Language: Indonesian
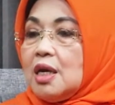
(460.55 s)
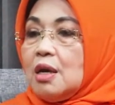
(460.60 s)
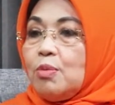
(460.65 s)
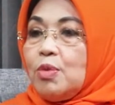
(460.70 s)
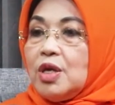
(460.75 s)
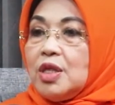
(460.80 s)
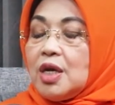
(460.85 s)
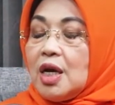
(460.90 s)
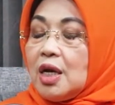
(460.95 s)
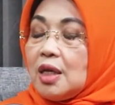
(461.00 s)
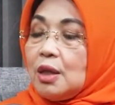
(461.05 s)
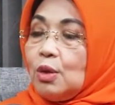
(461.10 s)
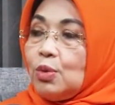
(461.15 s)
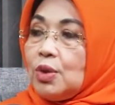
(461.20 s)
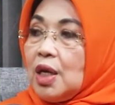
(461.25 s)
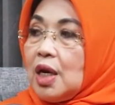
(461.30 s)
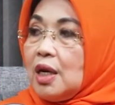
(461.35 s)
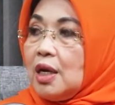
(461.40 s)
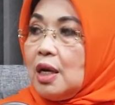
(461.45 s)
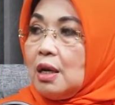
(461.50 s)
kemudian Jakarta
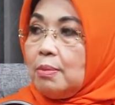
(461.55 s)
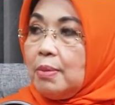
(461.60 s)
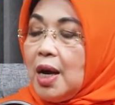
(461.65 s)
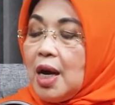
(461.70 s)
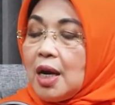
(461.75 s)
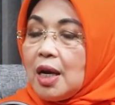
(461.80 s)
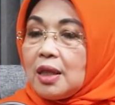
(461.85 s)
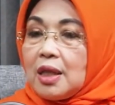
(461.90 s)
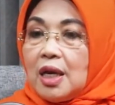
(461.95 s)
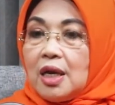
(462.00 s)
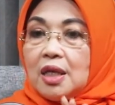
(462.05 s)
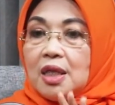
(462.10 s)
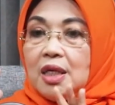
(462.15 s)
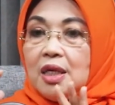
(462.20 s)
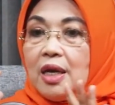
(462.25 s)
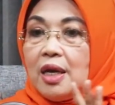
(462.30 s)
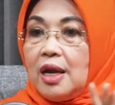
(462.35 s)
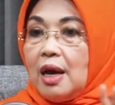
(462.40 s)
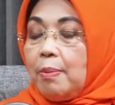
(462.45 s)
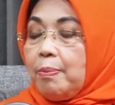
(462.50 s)
Utara dan Barat ada
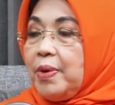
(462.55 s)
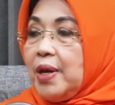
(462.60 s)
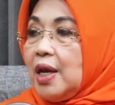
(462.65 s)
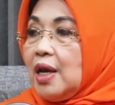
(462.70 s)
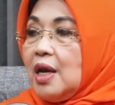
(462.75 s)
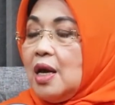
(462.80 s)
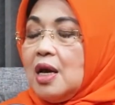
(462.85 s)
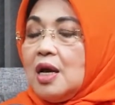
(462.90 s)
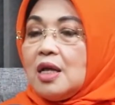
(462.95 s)
tiga dapil.